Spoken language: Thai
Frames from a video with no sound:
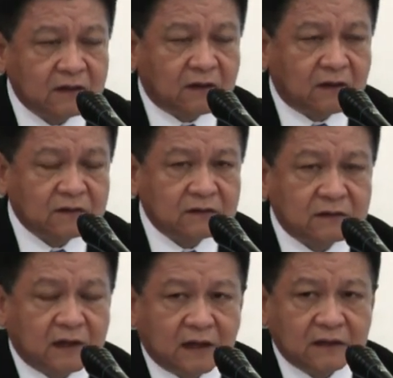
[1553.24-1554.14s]
ของ
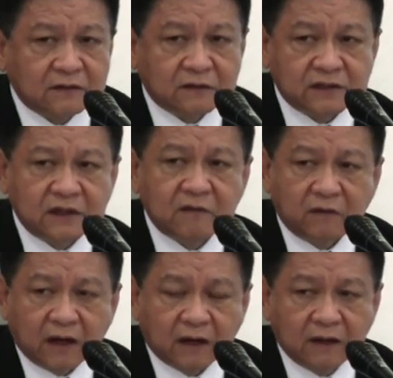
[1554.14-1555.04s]
โซเชียลเน็ต
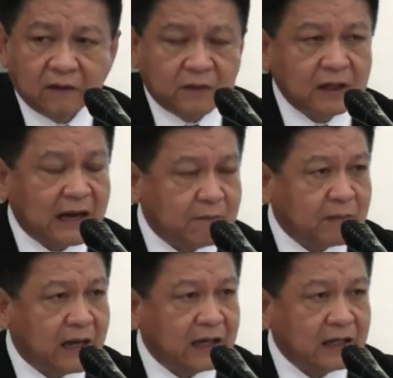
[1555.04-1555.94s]
เวิร์คเพื่อ
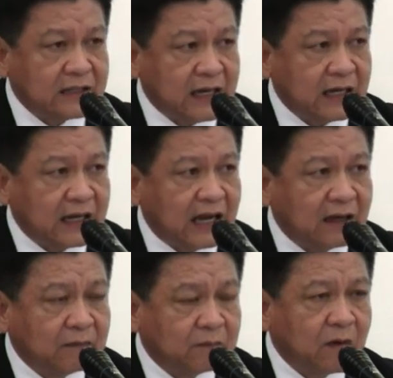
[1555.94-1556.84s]
นำมาใช้ในการ
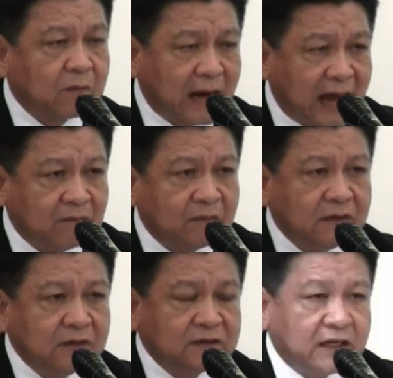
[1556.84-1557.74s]
ป้องปราม
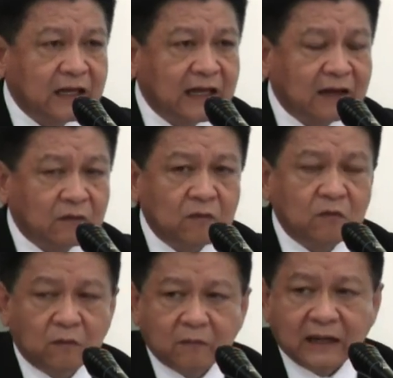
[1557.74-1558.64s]
ใช้ในการควบ
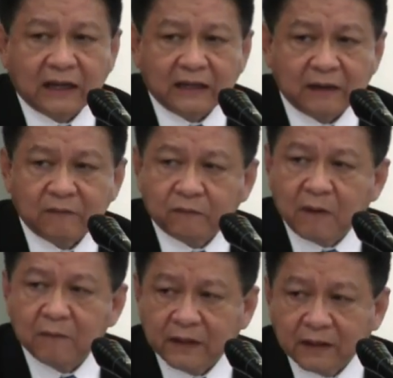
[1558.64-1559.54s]
คุมการกระทำค
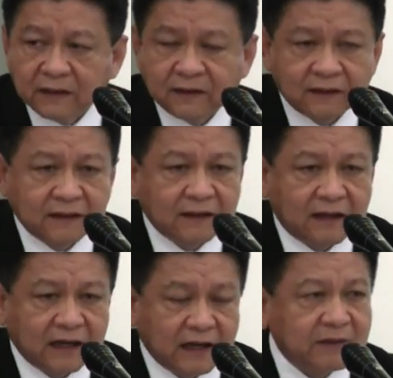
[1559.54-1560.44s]
วามผิด
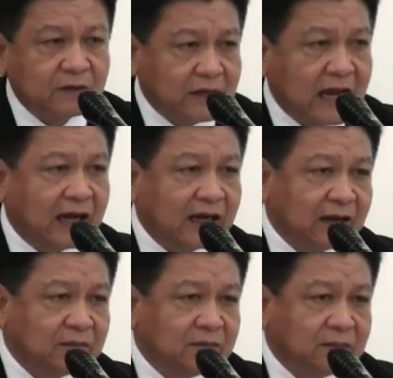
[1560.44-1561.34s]
อันนี้ก็เป็นตัวอย่างนะครับ